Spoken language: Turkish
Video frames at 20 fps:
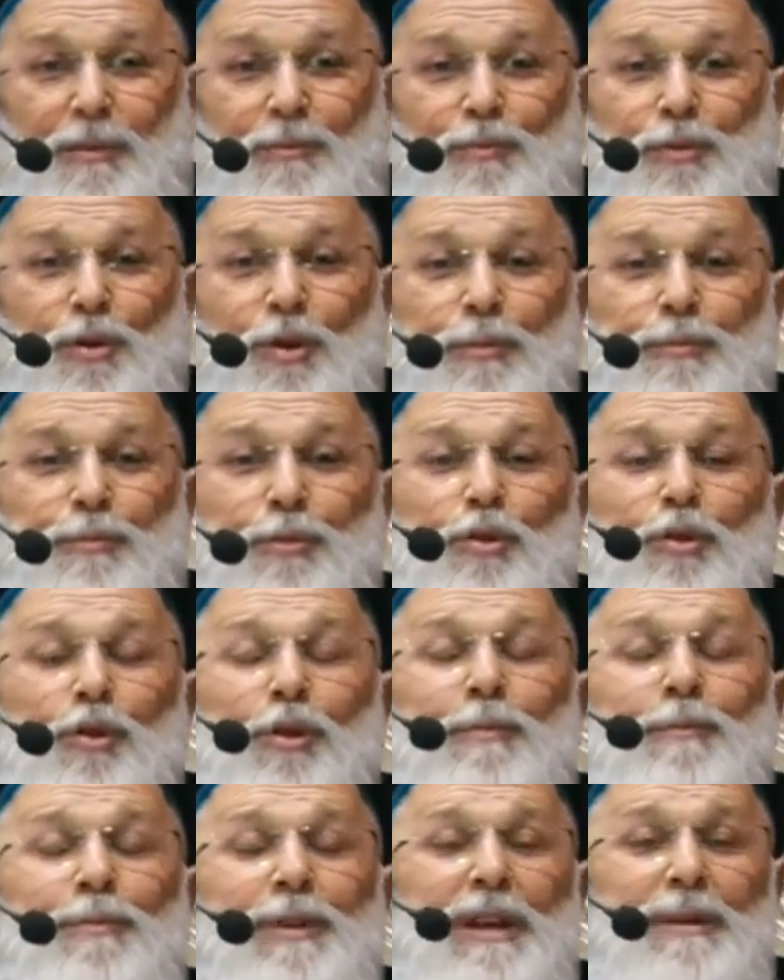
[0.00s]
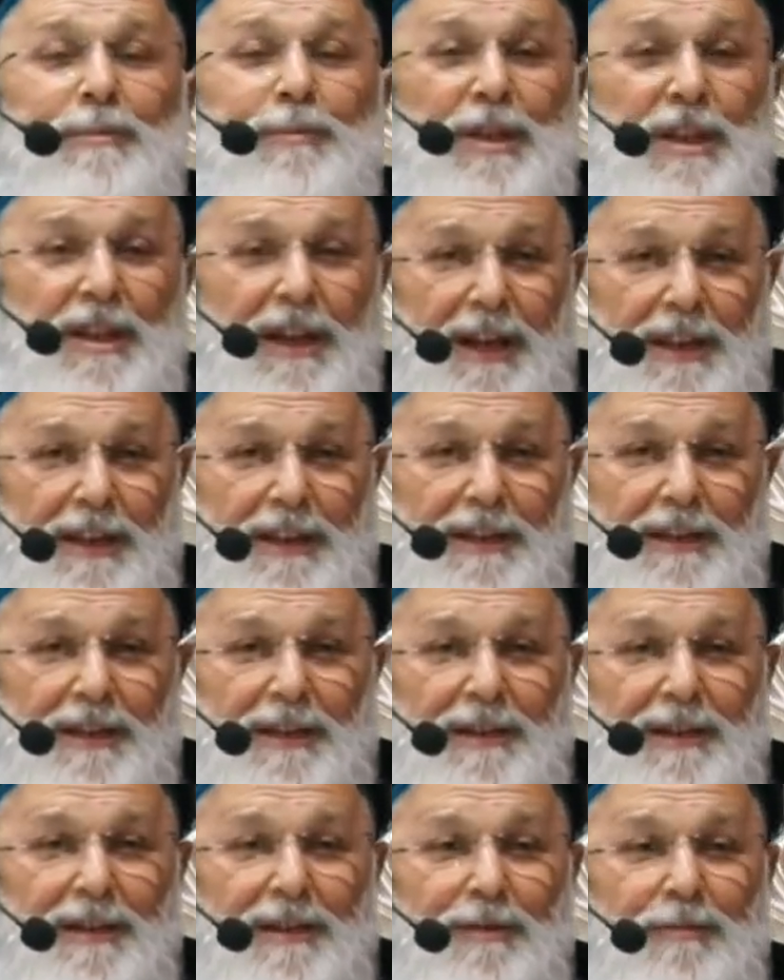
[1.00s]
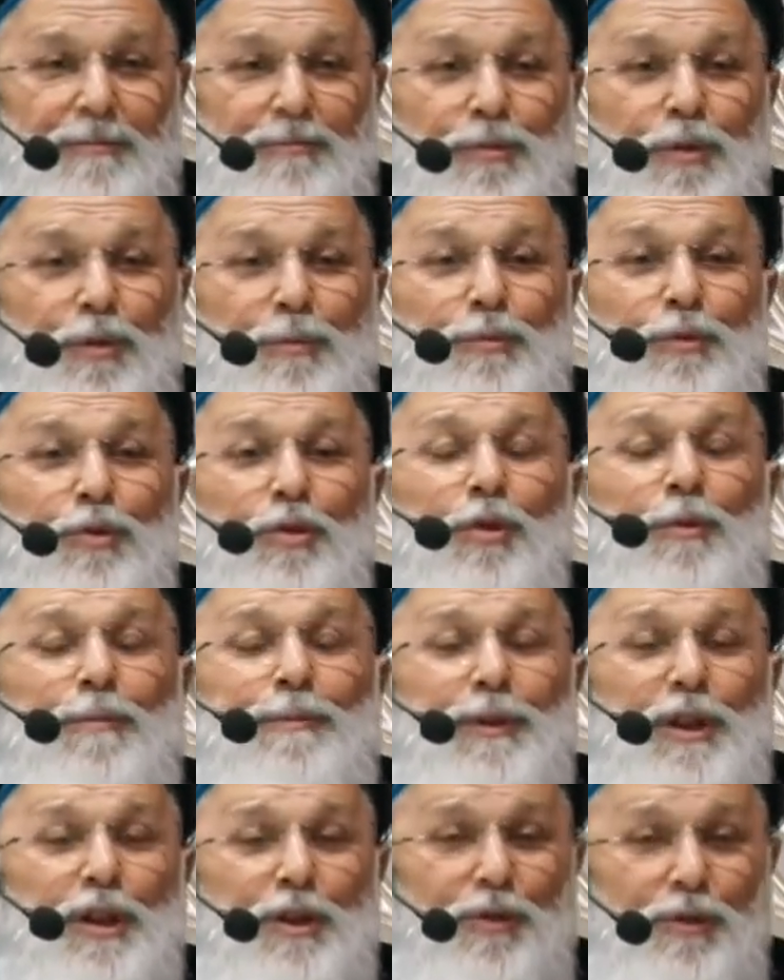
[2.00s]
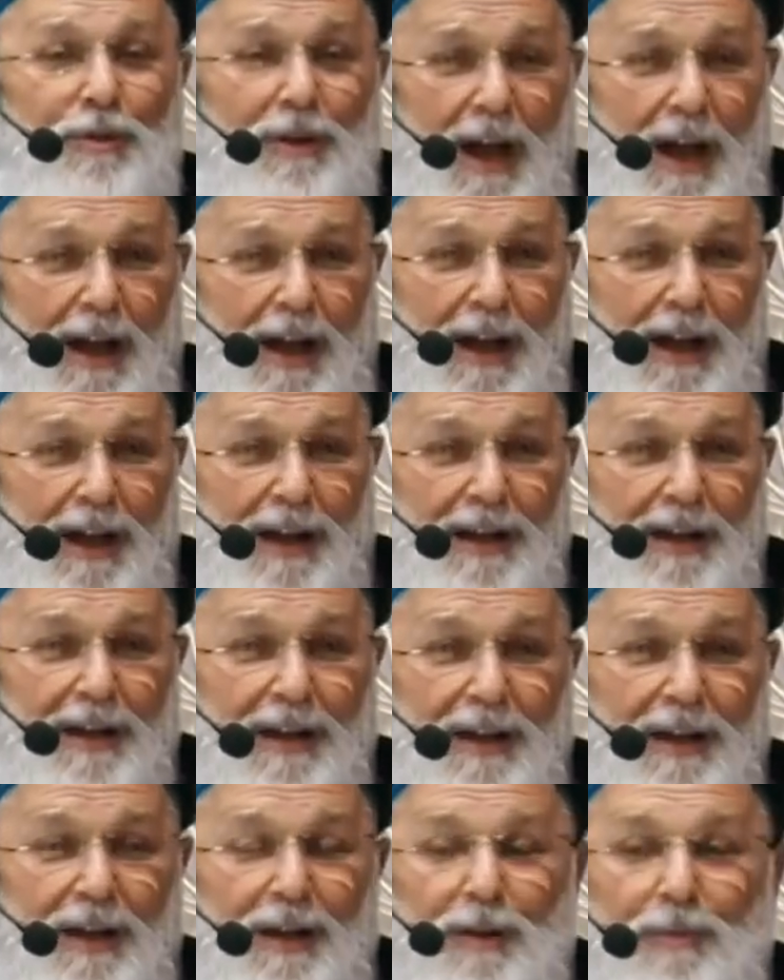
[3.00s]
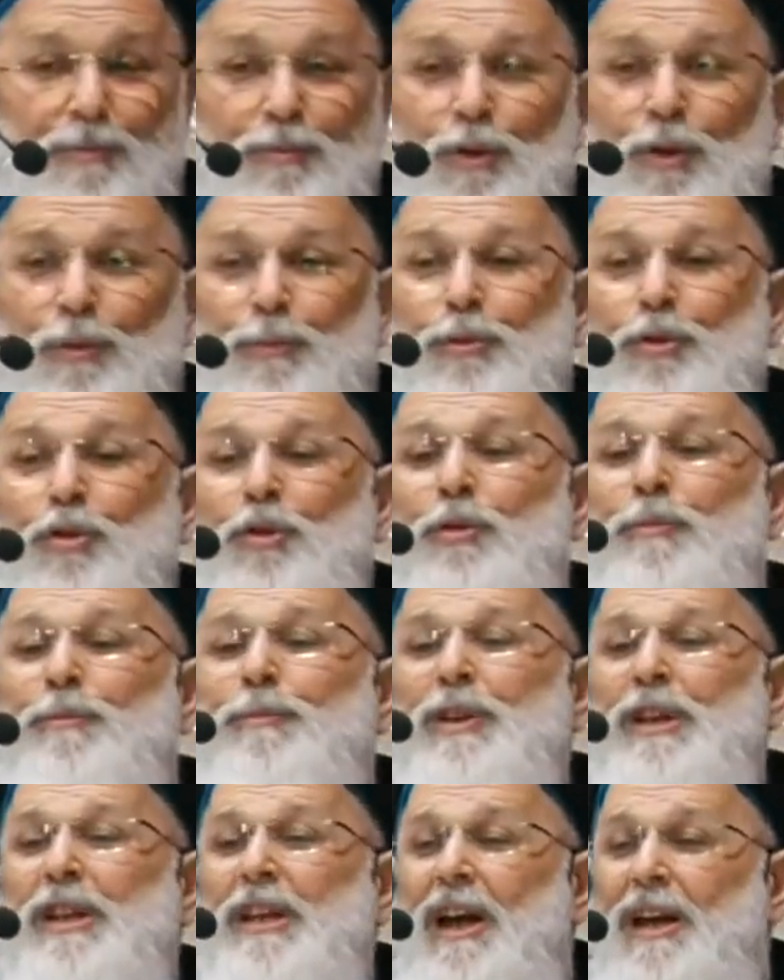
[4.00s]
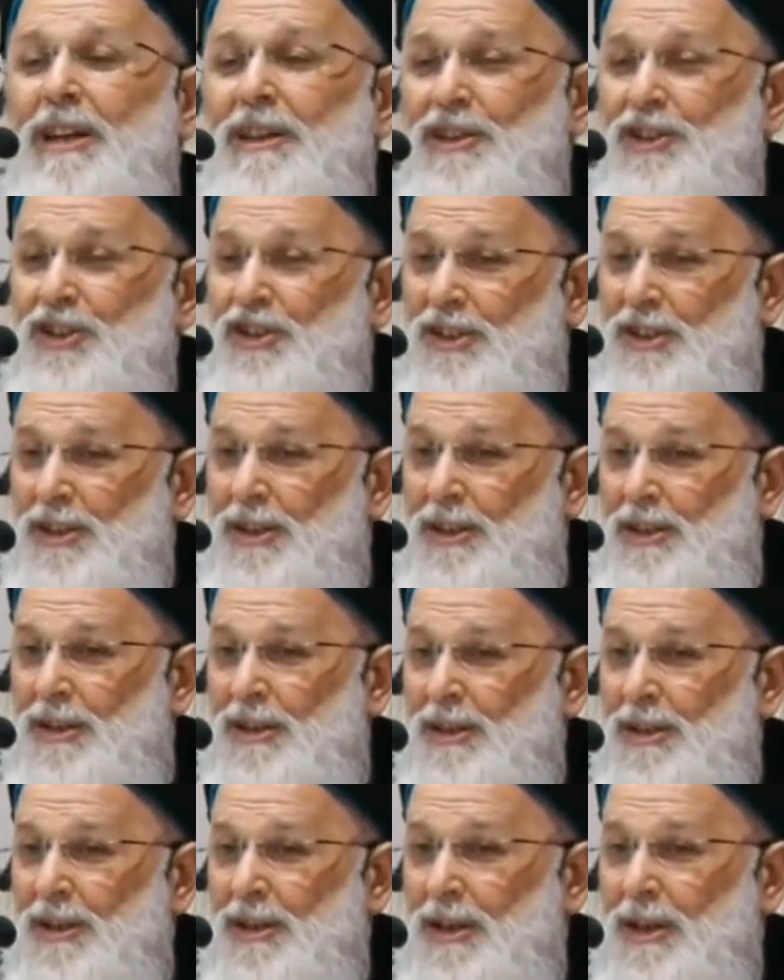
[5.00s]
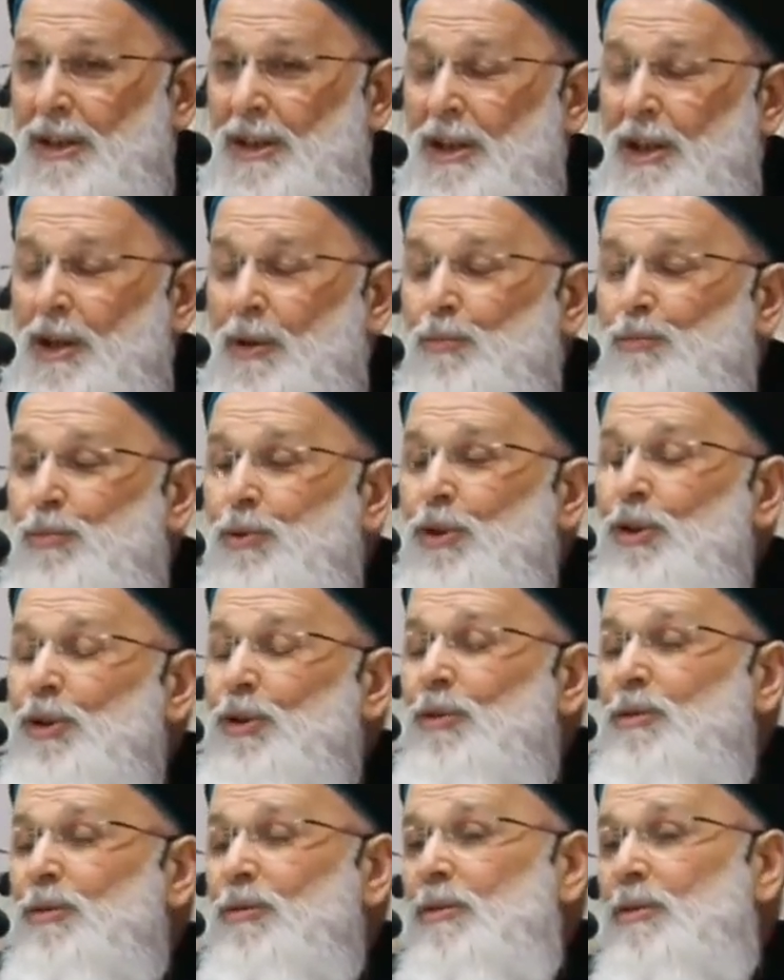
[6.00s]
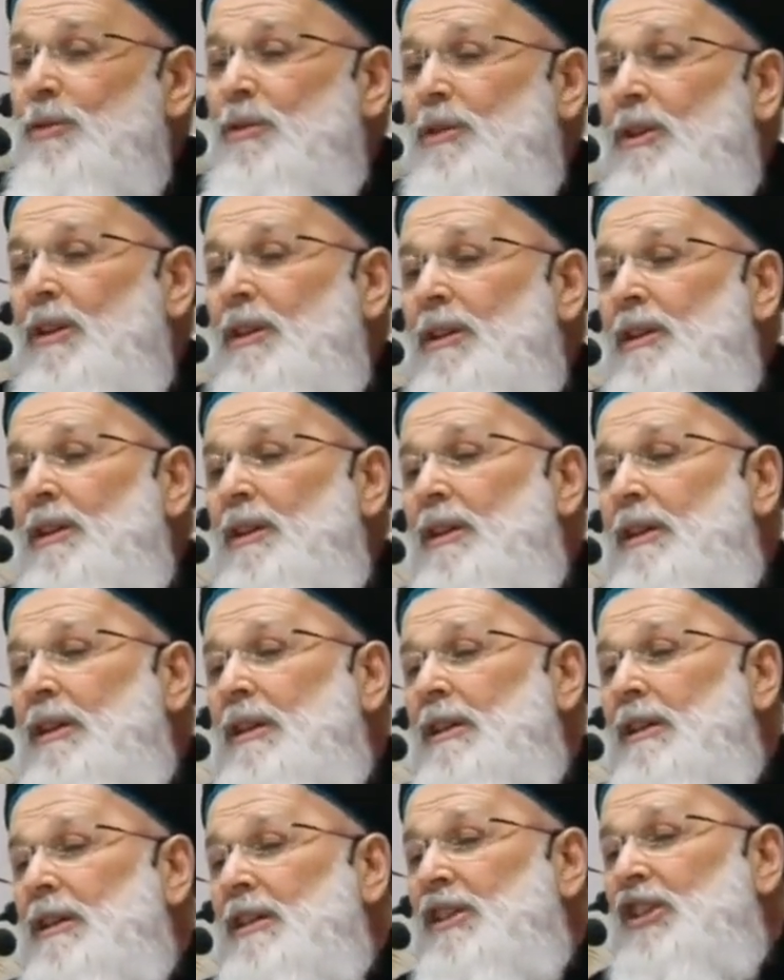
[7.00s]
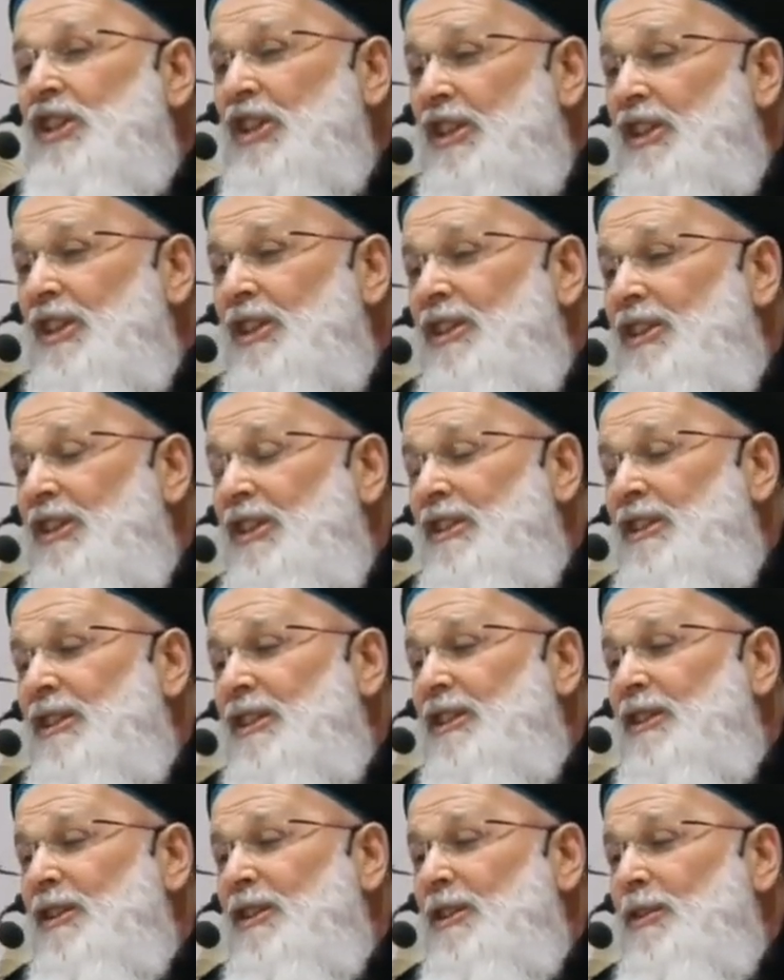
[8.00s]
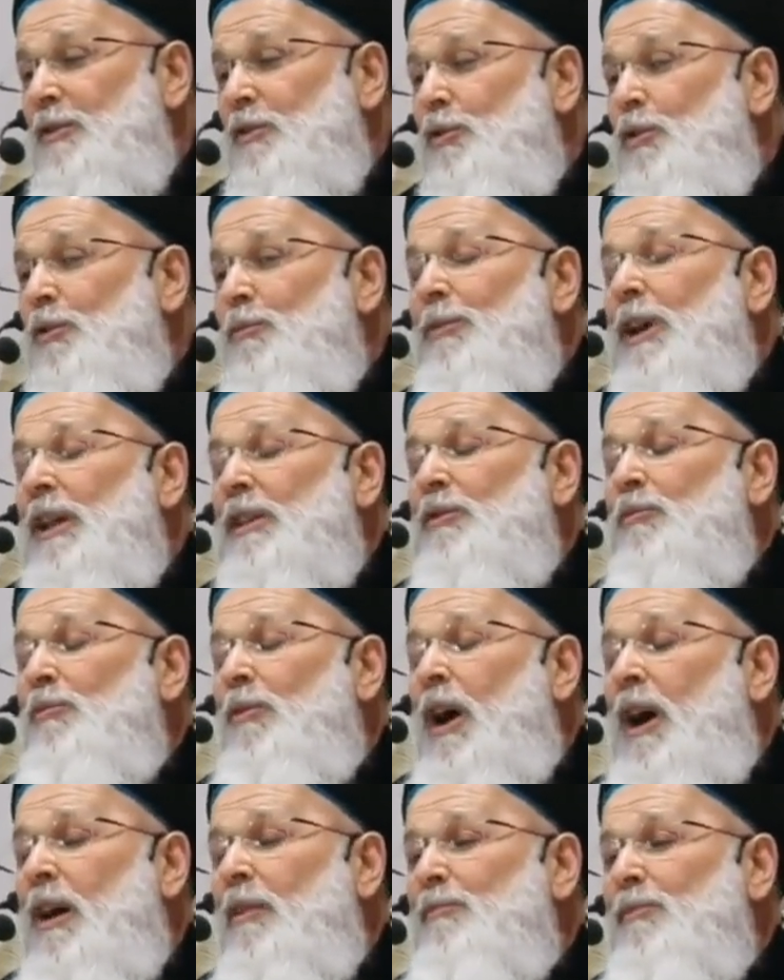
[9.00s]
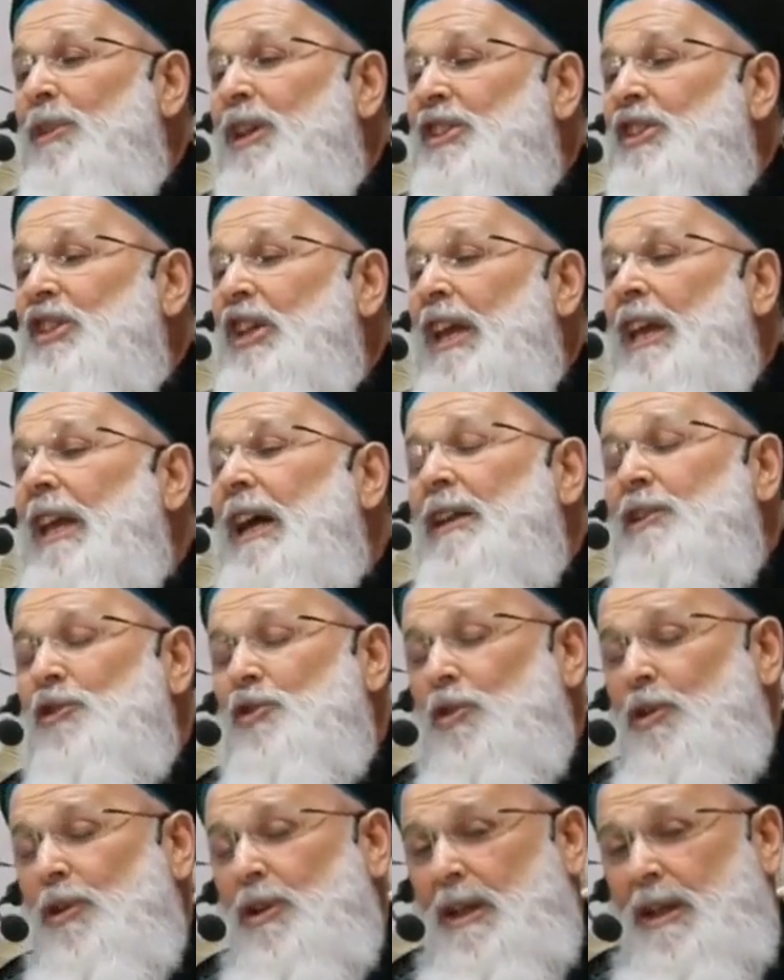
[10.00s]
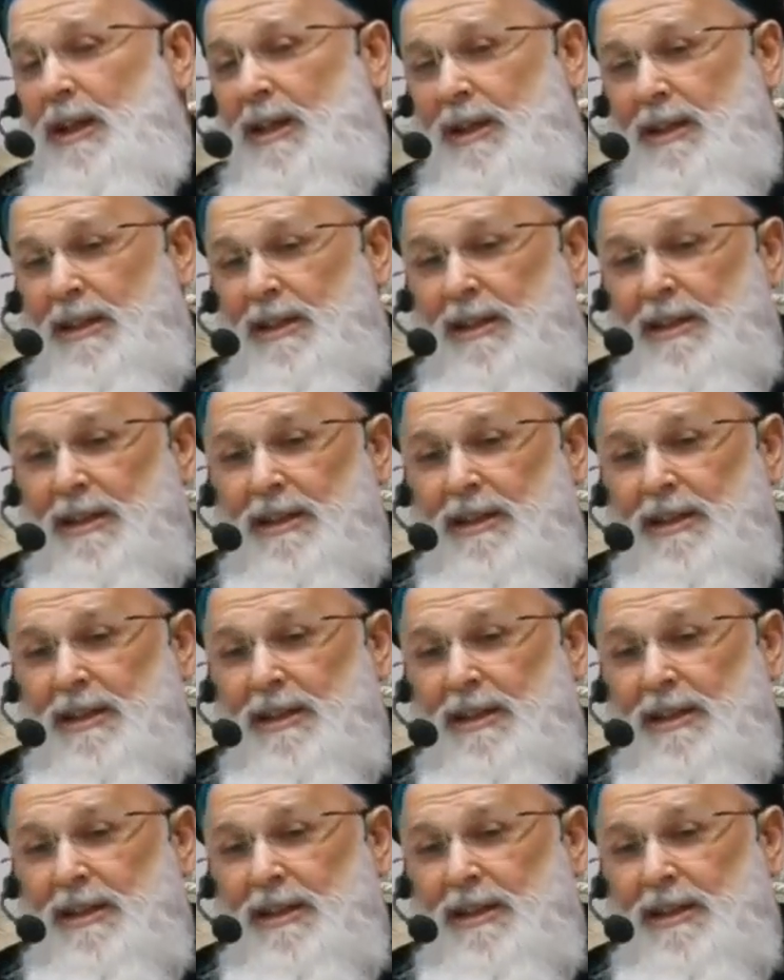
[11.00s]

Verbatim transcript: Bu büyük bir bidat, bu büyük bir günah, bu büyük bir yanlışlık. Bunun sıkıntısını ümmeti Muhammed çeker sonra.